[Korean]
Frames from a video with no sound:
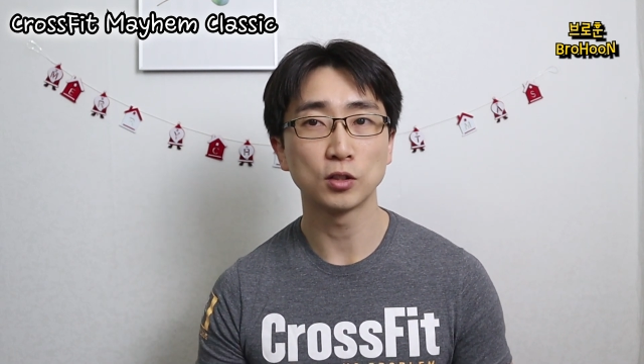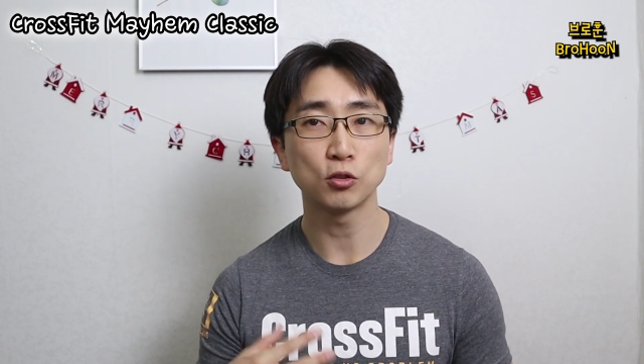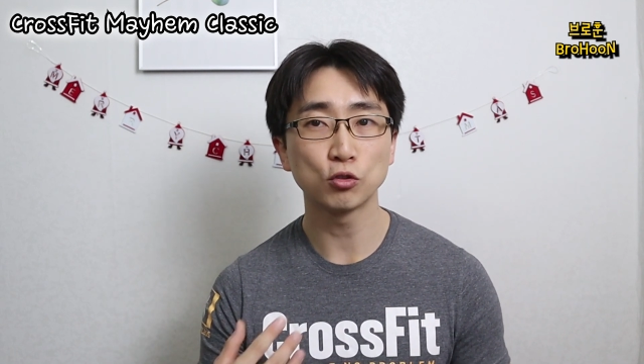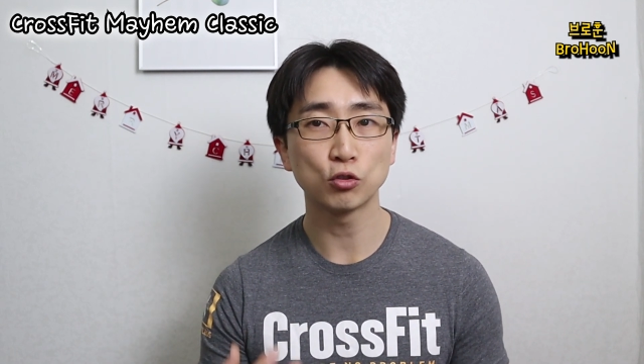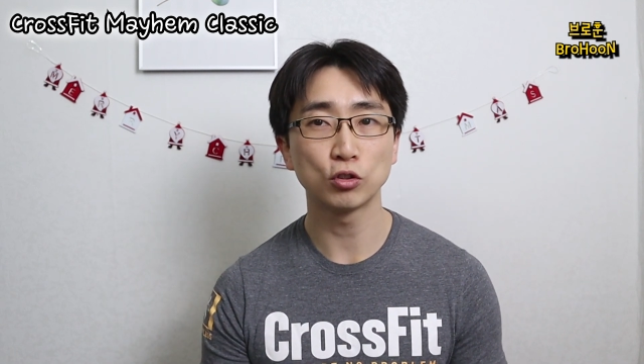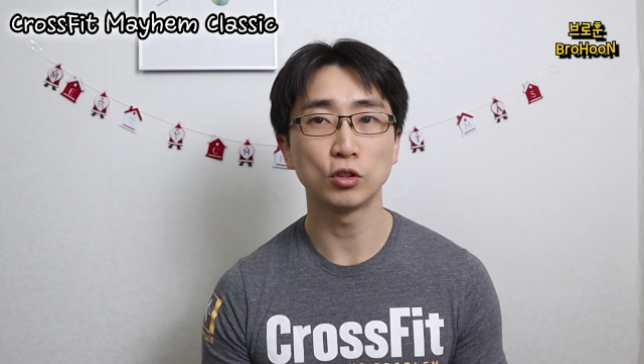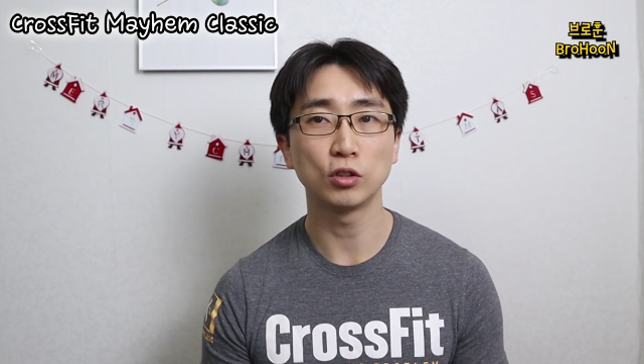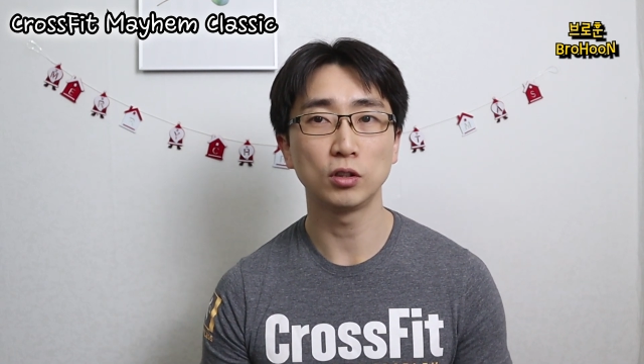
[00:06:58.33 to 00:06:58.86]

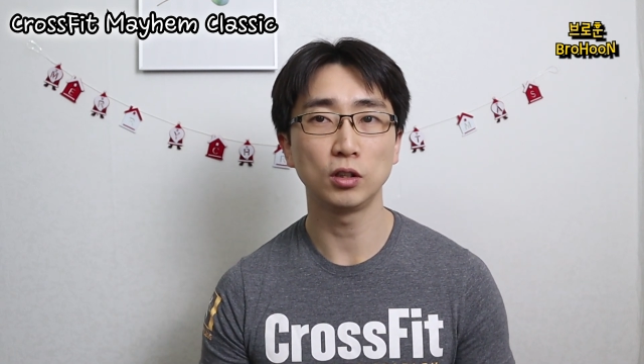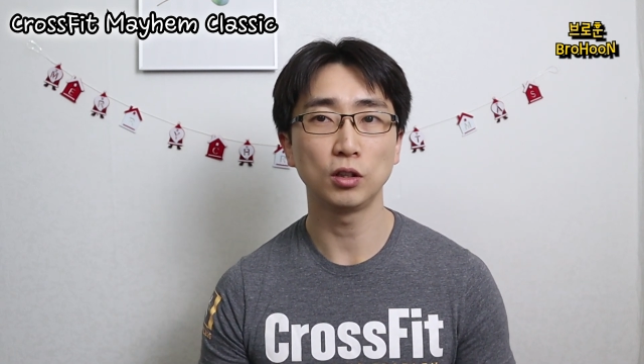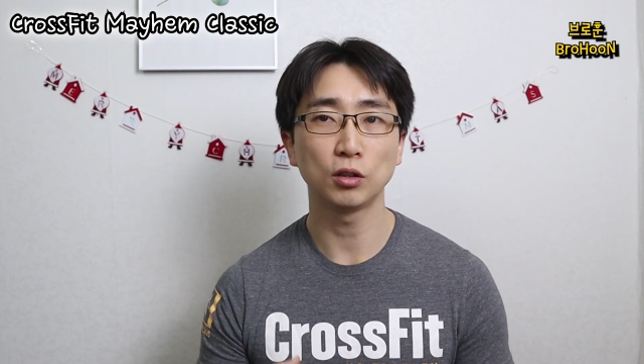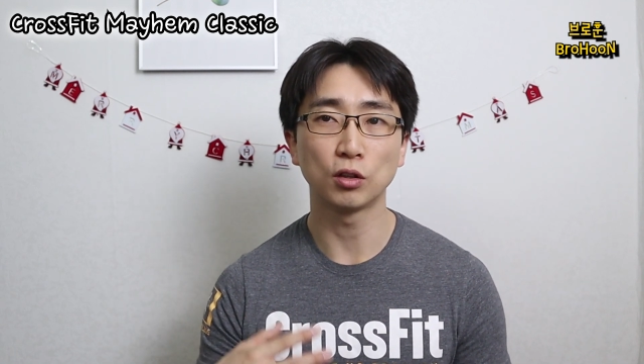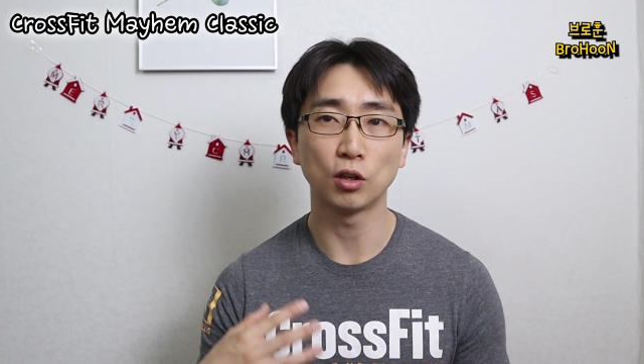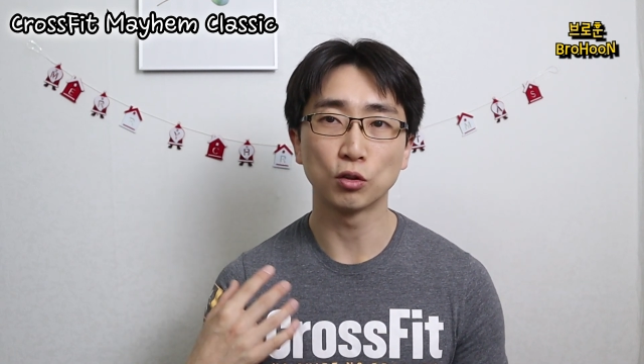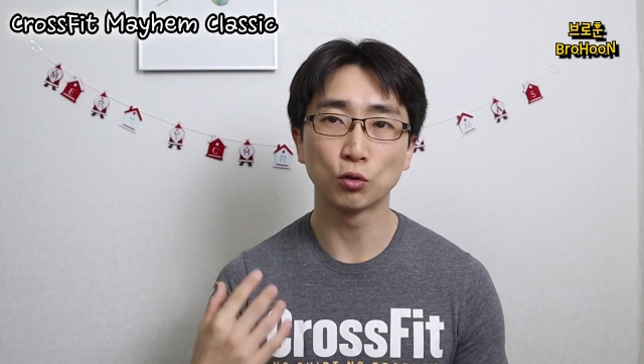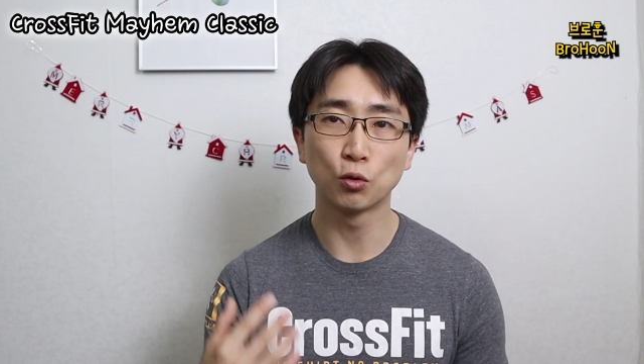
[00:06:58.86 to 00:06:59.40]

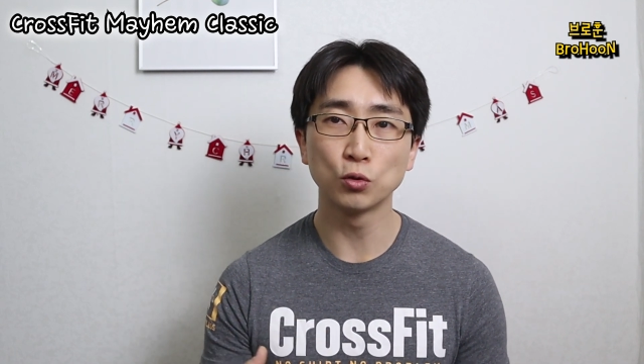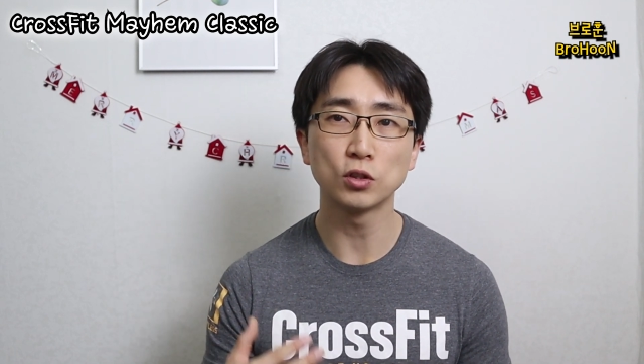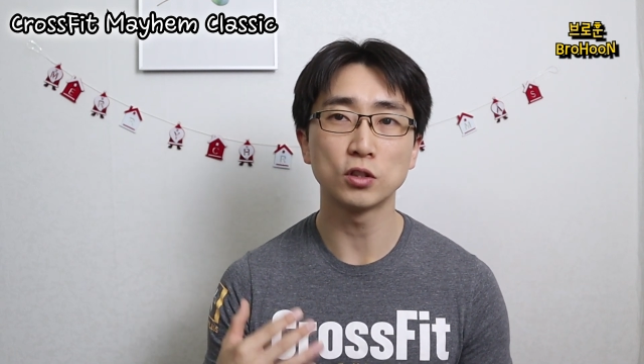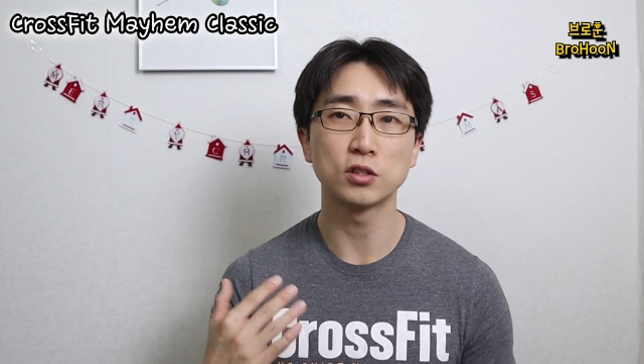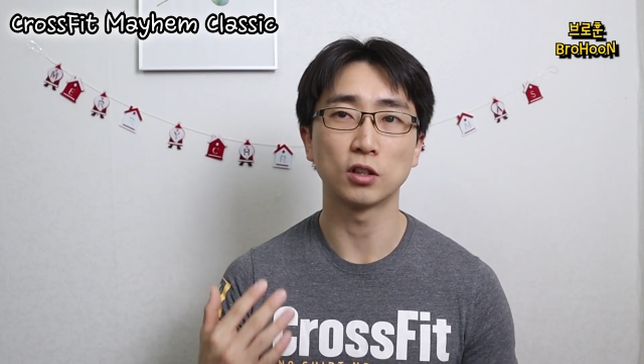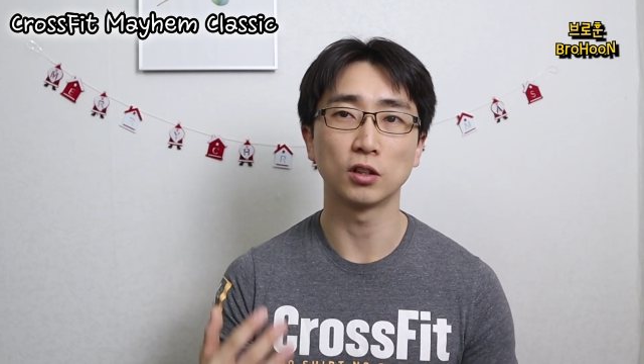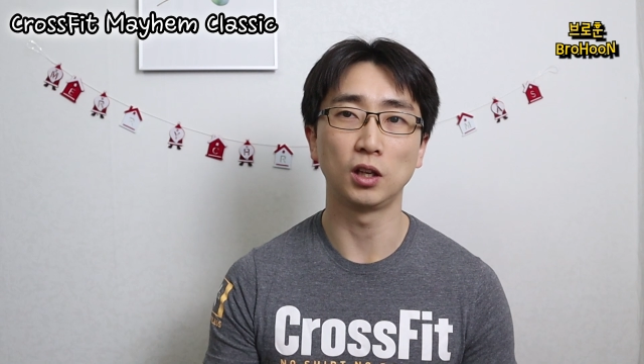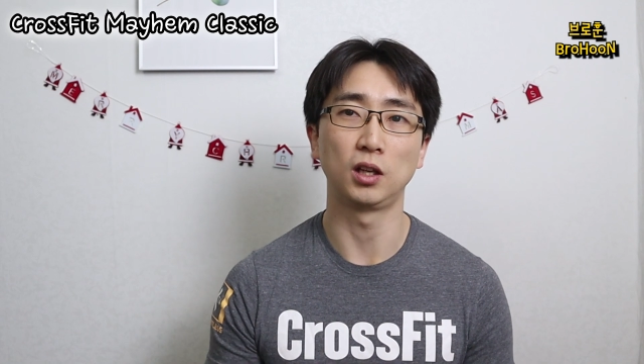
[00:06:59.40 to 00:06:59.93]
선수들을 더
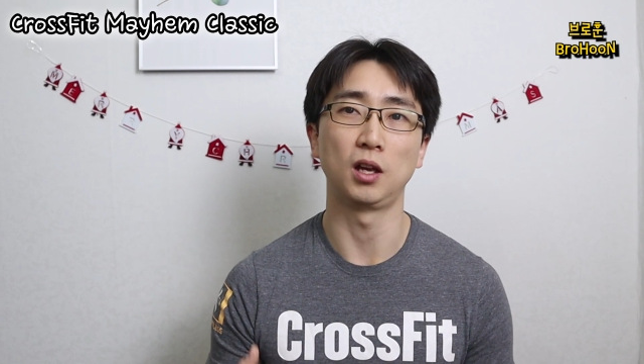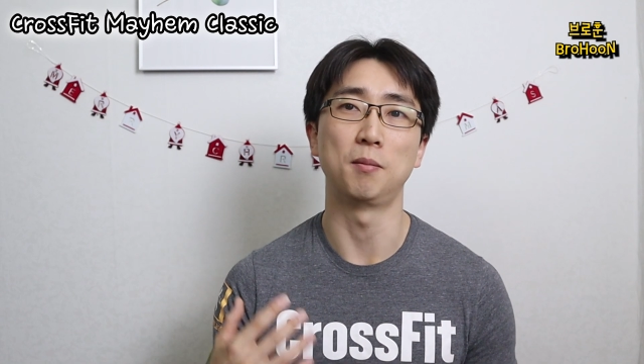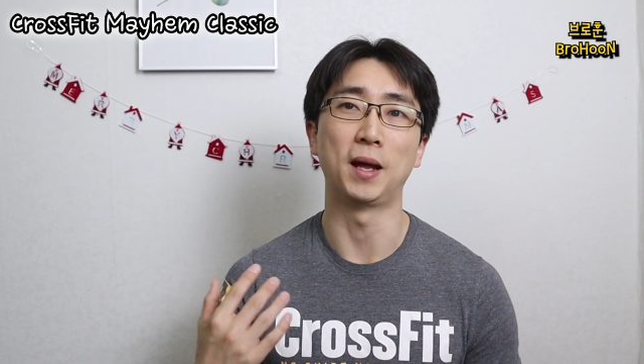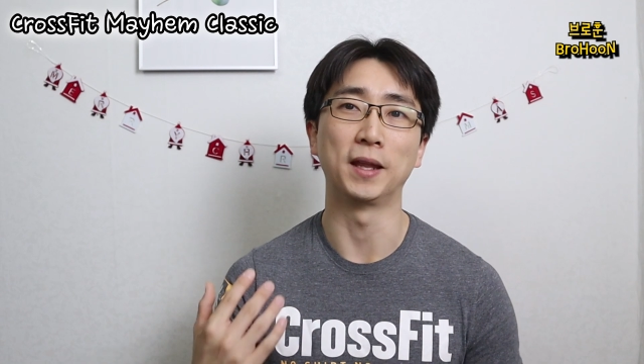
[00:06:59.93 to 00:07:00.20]
도전적이게